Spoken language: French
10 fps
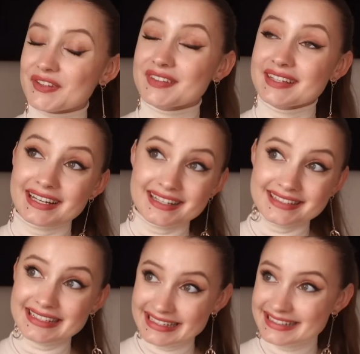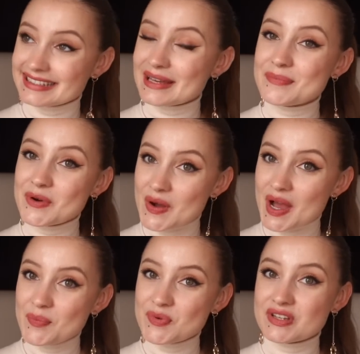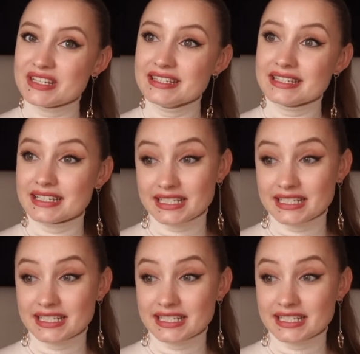Dans ces cas-là, c'est extrêmement impoli,